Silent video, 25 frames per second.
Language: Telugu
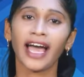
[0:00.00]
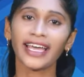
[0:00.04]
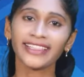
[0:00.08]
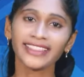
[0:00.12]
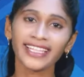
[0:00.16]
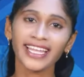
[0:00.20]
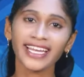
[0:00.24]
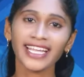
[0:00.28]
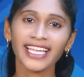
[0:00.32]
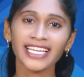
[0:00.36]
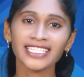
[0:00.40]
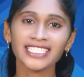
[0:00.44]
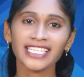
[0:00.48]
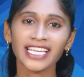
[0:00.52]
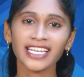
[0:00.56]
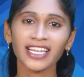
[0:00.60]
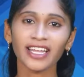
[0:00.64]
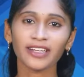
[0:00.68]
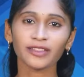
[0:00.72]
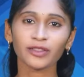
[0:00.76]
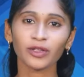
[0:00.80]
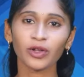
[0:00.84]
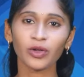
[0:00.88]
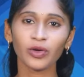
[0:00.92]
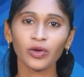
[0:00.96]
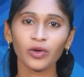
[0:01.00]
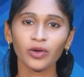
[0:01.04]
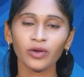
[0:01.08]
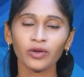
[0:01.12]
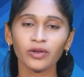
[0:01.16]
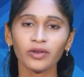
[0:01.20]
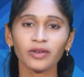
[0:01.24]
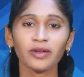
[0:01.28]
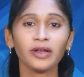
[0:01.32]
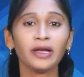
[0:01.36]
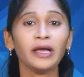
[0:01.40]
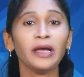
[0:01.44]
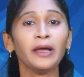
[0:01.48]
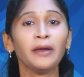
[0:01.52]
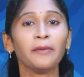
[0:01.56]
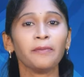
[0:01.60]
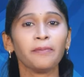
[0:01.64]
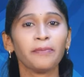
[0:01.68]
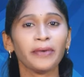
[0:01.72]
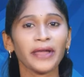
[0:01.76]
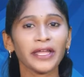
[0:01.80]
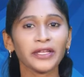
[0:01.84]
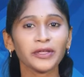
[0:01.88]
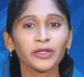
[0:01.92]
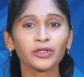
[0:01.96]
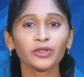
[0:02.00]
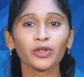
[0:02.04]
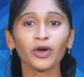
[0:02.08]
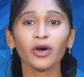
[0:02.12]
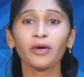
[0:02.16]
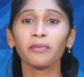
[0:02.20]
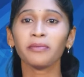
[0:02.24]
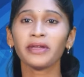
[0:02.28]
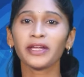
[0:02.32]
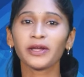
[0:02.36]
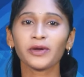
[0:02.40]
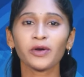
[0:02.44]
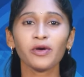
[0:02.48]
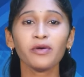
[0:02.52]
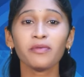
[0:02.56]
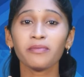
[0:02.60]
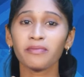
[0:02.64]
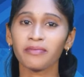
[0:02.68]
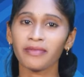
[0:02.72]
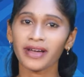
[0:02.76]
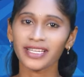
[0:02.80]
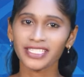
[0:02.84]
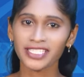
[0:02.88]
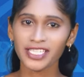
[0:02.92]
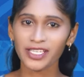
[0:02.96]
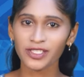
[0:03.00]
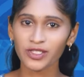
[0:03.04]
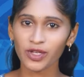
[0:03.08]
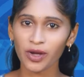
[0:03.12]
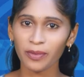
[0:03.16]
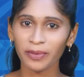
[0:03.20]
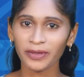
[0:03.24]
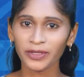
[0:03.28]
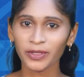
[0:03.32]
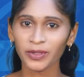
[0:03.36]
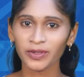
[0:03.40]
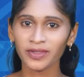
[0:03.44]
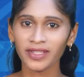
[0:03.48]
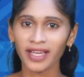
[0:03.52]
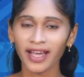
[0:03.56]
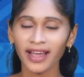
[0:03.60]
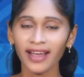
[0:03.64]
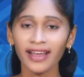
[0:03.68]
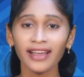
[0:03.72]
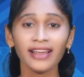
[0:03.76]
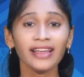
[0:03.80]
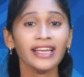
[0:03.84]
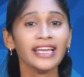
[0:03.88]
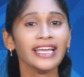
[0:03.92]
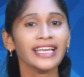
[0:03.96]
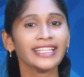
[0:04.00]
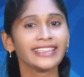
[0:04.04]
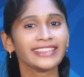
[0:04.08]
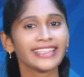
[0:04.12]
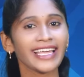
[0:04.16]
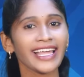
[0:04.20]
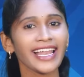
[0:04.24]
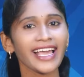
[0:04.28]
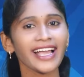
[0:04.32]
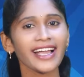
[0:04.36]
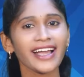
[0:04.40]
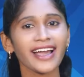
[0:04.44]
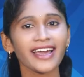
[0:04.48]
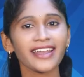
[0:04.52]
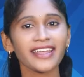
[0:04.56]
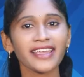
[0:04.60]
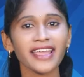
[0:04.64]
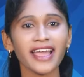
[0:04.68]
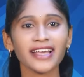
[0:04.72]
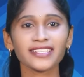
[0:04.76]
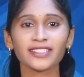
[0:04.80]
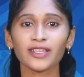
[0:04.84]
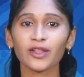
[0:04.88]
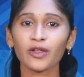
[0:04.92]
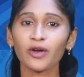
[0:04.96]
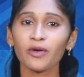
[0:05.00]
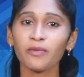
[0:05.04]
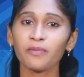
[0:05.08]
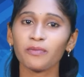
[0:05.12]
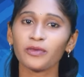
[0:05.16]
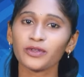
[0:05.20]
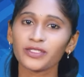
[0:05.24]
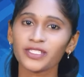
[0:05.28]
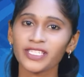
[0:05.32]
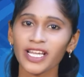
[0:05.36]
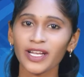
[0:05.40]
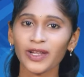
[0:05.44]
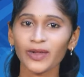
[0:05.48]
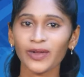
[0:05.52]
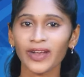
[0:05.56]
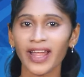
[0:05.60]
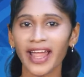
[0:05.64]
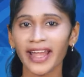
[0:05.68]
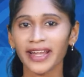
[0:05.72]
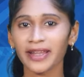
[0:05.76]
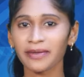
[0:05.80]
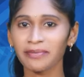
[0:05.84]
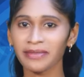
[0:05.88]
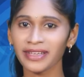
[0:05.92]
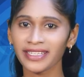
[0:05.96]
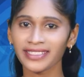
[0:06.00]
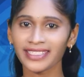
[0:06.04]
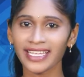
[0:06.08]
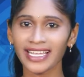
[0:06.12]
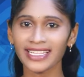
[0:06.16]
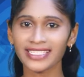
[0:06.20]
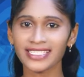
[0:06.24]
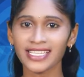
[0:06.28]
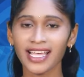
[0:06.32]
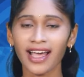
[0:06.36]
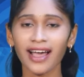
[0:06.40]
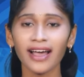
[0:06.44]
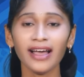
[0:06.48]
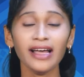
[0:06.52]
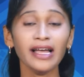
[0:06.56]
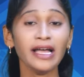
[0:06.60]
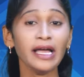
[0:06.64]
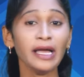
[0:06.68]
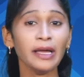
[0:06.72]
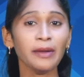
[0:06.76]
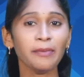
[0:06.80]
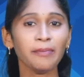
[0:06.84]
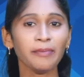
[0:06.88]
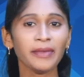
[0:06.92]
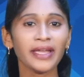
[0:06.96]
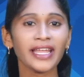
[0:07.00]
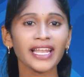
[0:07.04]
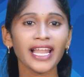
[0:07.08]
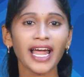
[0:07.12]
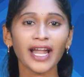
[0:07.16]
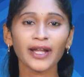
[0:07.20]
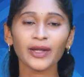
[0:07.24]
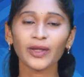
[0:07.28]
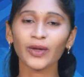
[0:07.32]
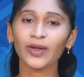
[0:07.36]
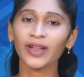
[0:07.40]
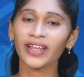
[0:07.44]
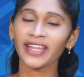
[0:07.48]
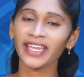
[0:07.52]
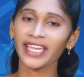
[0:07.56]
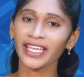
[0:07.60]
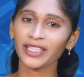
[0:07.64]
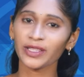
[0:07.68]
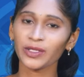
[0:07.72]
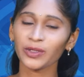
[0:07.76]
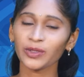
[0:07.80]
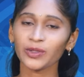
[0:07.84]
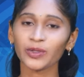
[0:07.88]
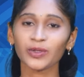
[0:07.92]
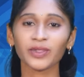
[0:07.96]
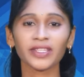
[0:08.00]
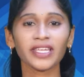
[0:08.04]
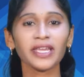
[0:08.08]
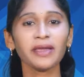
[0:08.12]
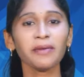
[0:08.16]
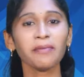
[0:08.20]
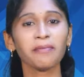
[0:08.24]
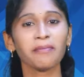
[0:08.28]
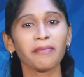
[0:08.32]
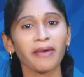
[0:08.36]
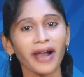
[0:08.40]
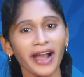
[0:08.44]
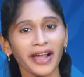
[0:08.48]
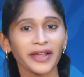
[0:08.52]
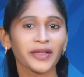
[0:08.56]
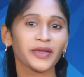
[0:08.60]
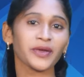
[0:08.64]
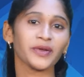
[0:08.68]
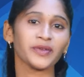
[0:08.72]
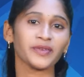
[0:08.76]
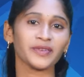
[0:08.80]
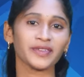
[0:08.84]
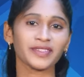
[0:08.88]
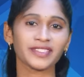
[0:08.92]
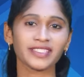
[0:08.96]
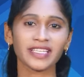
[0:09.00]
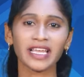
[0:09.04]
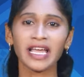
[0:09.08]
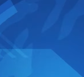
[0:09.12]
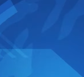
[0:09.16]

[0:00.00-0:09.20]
అందరికీ శరార్థులు పెన్నుతో మీకు మంచి సోపతుందా తెలంగాణ యాసలో ముచ్చట్లు రాయడం మీకు తెలుసా మీలాంటోళ్ళనే ఎత్తుకుతుంది మా క్యూనిస్